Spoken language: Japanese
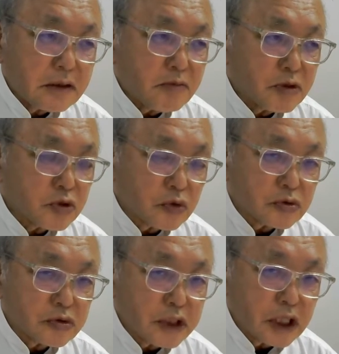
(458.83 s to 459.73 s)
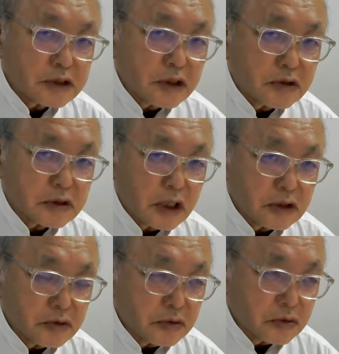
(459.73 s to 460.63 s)
まあ、そこそこ生活してるのはあ
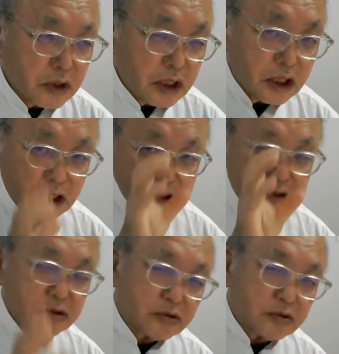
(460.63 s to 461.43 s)
の沿岸省